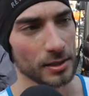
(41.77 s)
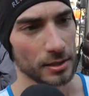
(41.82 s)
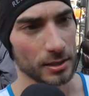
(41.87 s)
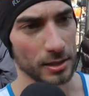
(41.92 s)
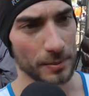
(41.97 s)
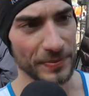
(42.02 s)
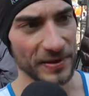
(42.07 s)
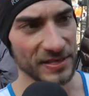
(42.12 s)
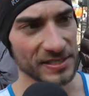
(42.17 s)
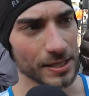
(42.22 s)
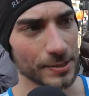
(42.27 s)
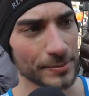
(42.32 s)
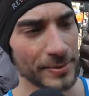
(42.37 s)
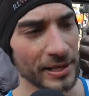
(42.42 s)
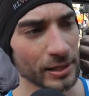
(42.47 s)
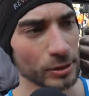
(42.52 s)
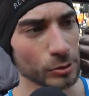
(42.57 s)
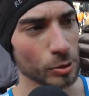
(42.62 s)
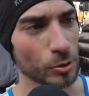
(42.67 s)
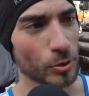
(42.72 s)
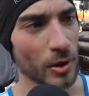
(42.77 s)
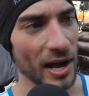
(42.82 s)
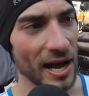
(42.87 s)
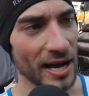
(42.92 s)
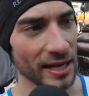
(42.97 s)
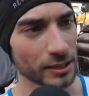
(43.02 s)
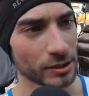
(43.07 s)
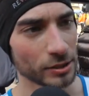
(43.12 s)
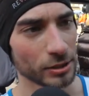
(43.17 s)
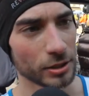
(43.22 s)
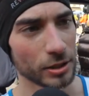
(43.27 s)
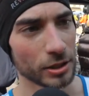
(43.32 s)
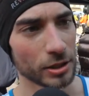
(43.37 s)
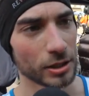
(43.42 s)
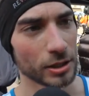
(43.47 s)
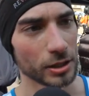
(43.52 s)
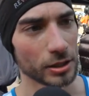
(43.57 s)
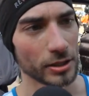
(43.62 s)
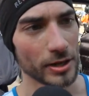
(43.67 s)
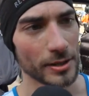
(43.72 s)
Il piazzamento quarto
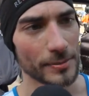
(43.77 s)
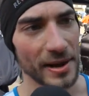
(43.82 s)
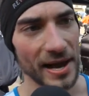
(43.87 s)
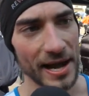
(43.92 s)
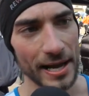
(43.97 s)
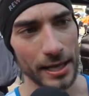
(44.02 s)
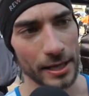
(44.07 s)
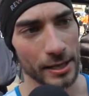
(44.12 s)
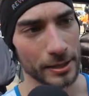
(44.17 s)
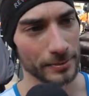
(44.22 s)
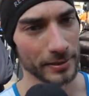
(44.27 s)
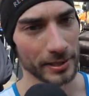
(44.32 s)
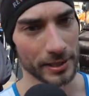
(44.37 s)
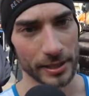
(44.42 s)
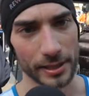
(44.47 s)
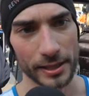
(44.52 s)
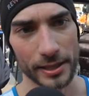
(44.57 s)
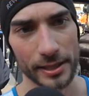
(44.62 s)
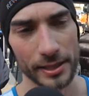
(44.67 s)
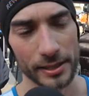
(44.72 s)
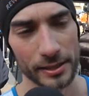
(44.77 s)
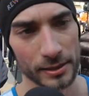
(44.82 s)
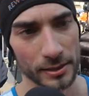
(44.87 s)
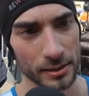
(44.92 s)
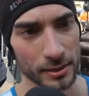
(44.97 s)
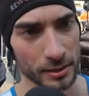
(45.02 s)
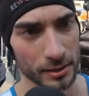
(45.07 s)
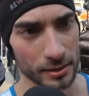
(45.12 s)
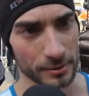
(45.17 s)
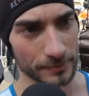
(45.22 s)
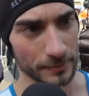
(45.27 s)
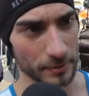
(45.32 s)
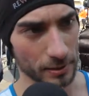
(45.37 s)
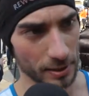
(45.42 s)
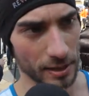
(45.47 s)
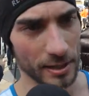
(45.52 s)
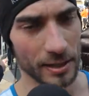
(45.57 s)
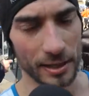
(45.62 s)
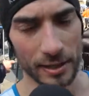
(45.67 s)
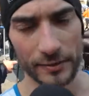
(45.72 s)
non è male perché
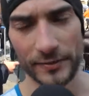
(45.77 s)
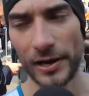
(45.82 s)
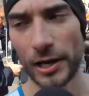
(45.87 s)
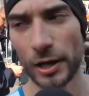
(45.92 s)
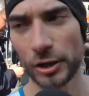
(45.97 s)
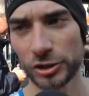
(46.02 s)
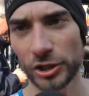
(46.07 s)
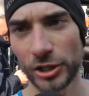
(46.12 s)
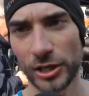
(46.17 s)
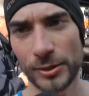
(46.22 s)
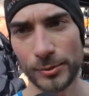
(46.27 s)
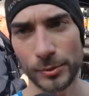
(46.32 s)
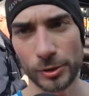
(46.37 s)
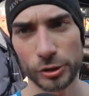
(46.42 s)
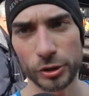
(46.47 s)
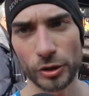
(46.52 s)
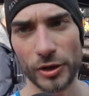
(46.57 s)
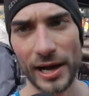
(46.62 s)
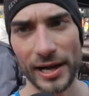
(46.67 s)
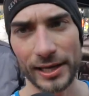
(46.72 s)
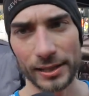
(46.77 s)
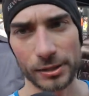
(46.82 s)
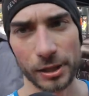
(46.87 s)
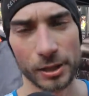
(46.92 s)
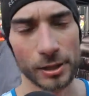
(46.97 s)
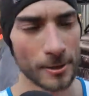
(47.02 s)
il livello oggi era molto alto.